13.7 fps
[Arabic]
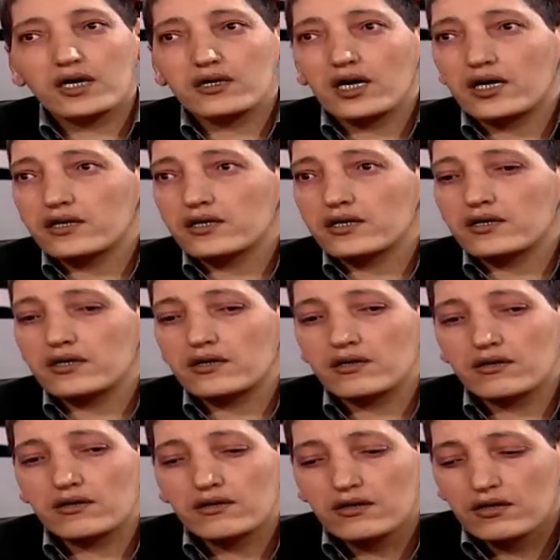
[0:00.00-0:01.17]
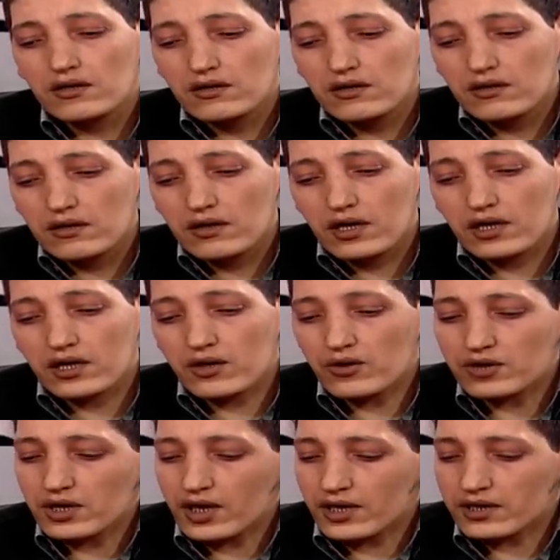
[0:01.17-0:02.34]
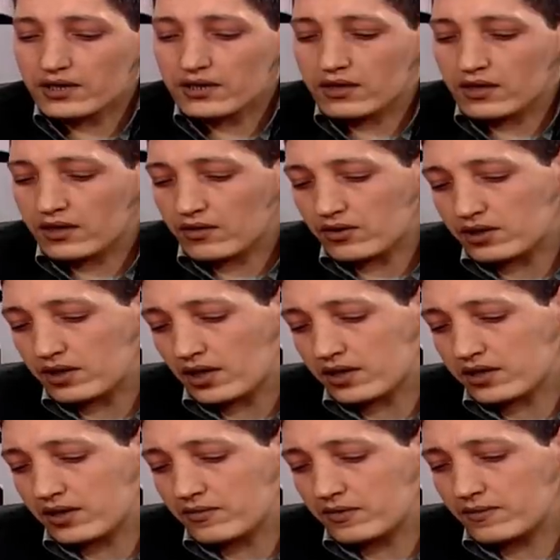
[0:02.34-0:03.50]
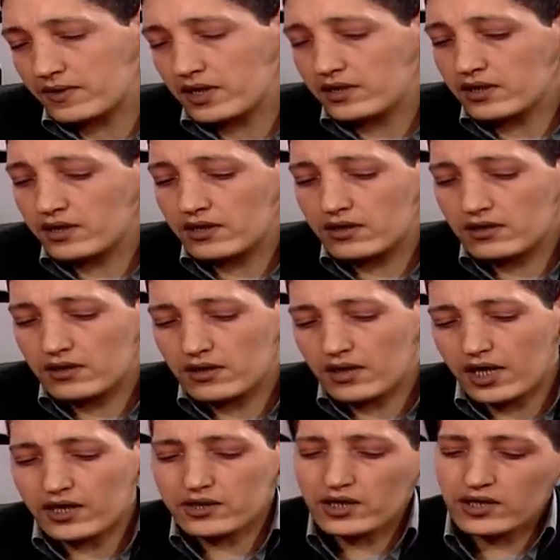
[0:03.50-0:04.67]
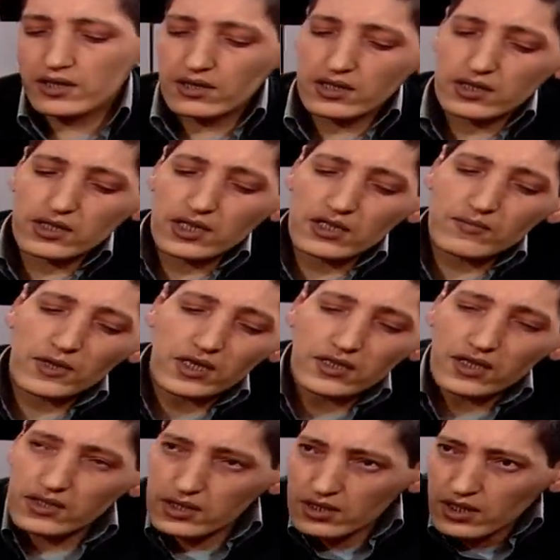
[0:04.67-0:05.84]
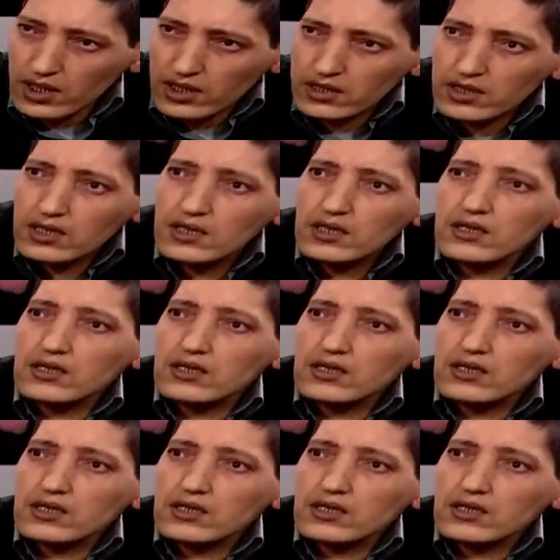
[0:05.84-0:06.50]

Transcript: يعني انا رحت على رحت على الطبيب يعني عشان ليش انا ما اقدرش انحني